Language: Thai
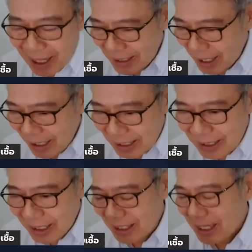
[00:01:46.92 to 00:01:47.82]
ผ่านทั้งอินเท
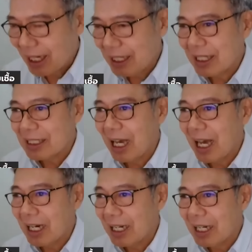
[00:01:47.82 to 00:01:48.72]
อร์เน็ตทั้งอะไร
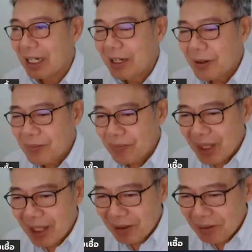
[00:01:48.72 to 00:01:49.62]
ต่างๆเนี่ย
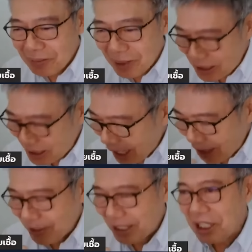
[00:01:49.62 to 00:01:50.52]
มันจะหนัก
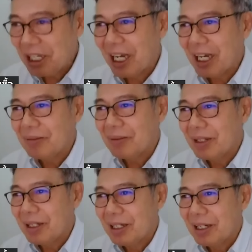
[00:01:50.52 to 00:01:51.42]
กว่านี้ไงครับ
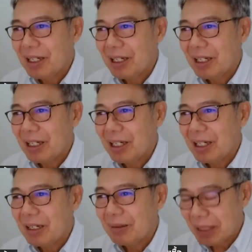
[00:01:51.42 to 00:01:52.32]

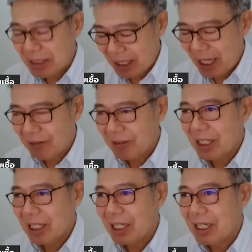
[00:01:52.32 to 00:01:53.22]
มันจะหนักกว่านี้